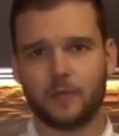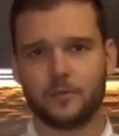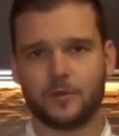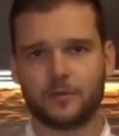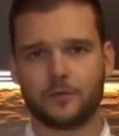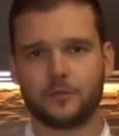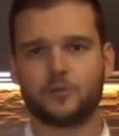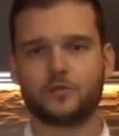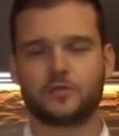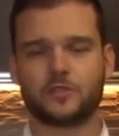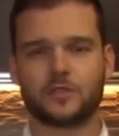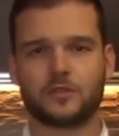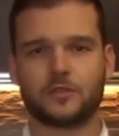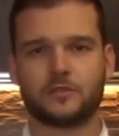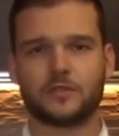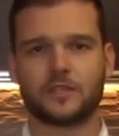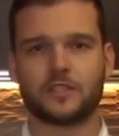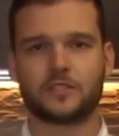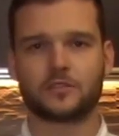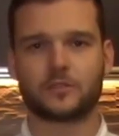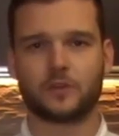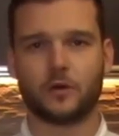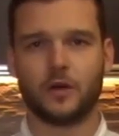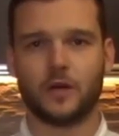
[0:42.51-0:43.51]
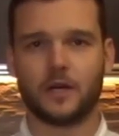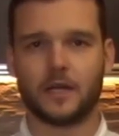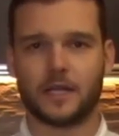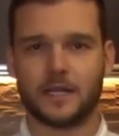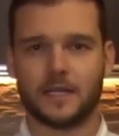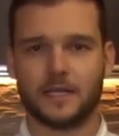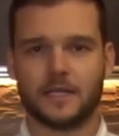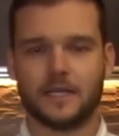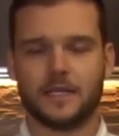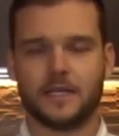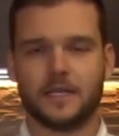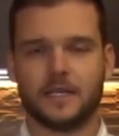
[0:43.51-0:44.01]
é uma função da
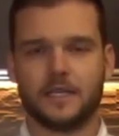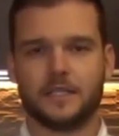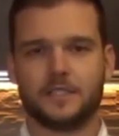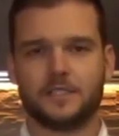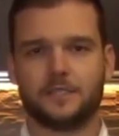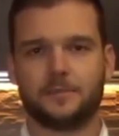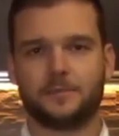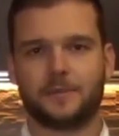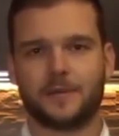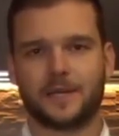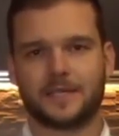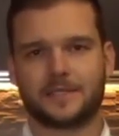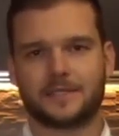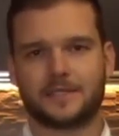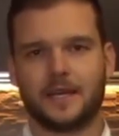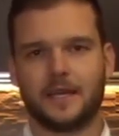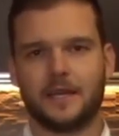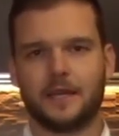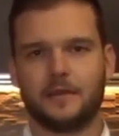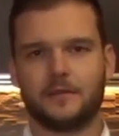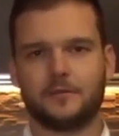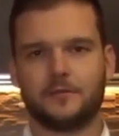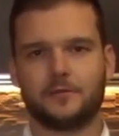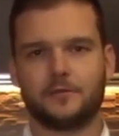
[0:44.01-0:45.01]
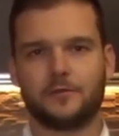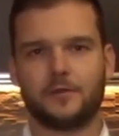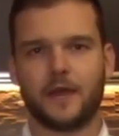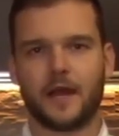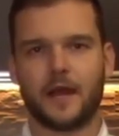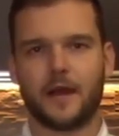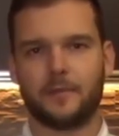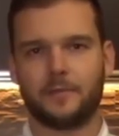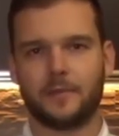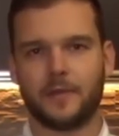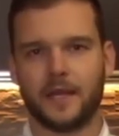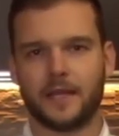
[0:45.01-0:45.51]
escola te passar
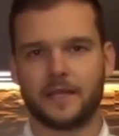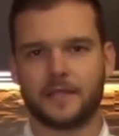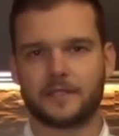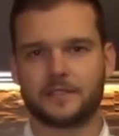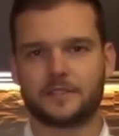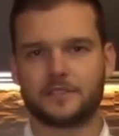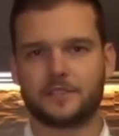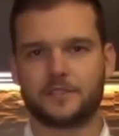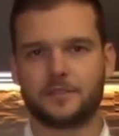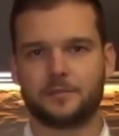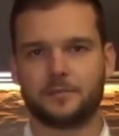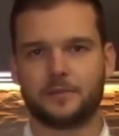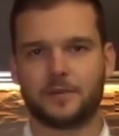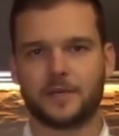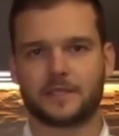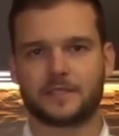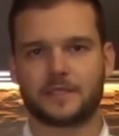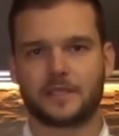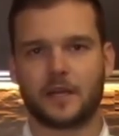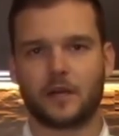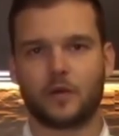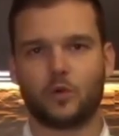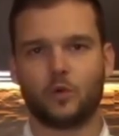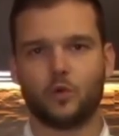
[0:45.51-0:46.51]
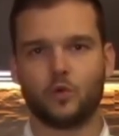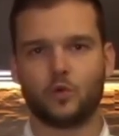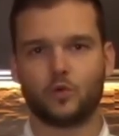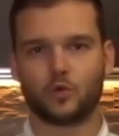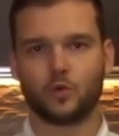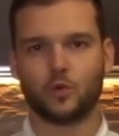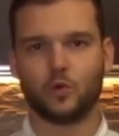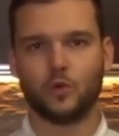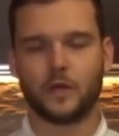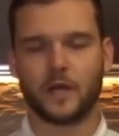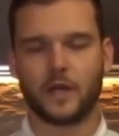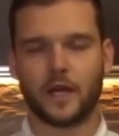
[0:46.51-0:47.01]
ferramentas, te passar
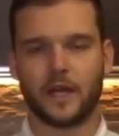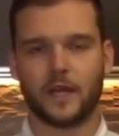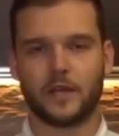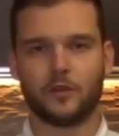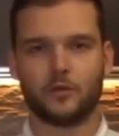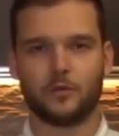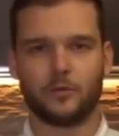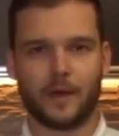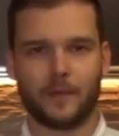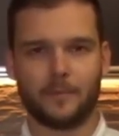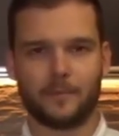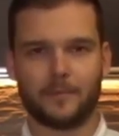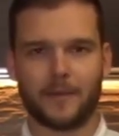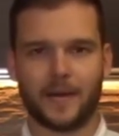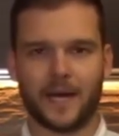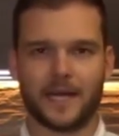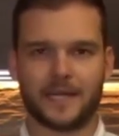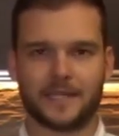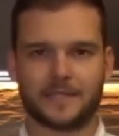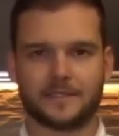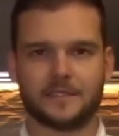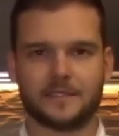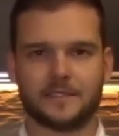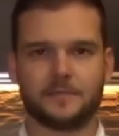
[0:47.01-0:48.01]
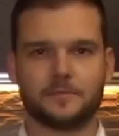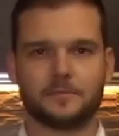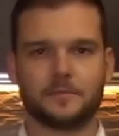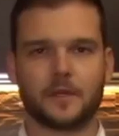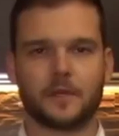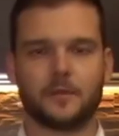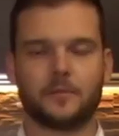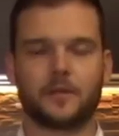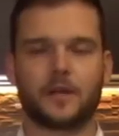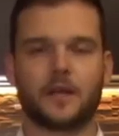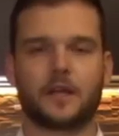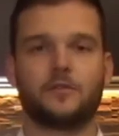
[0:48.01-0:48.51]
cultura e uma base
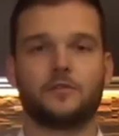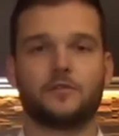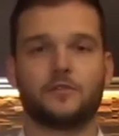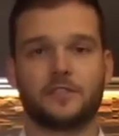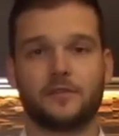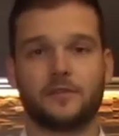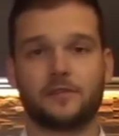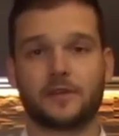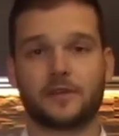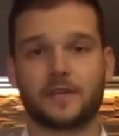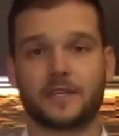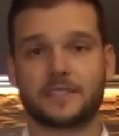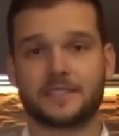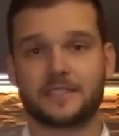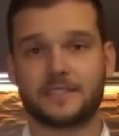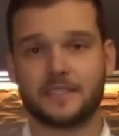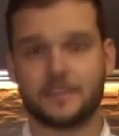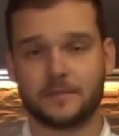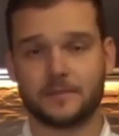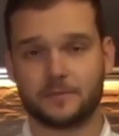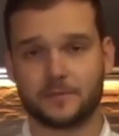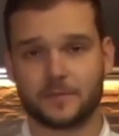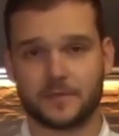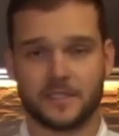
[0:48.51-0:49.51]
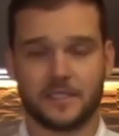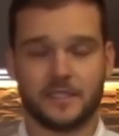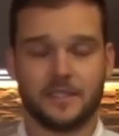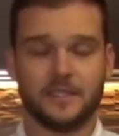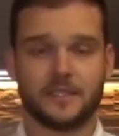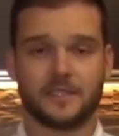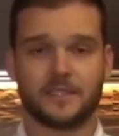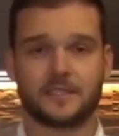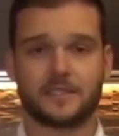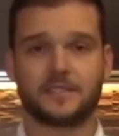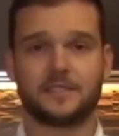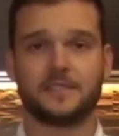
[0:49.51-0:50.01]
para que você fica,
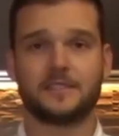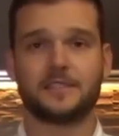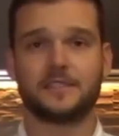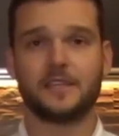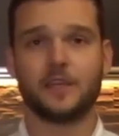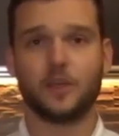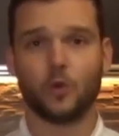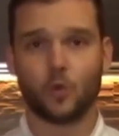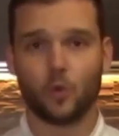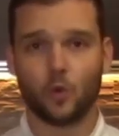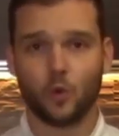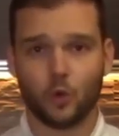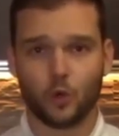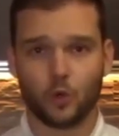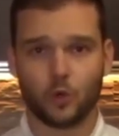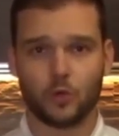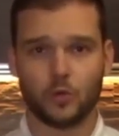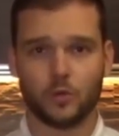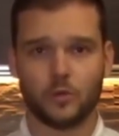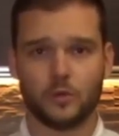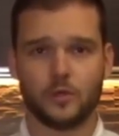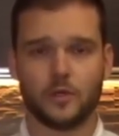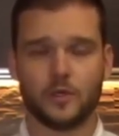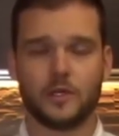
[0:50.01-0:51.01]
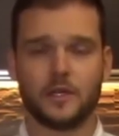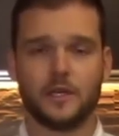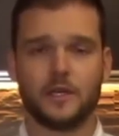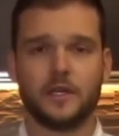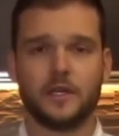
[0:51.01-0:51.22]
sinta-se seguro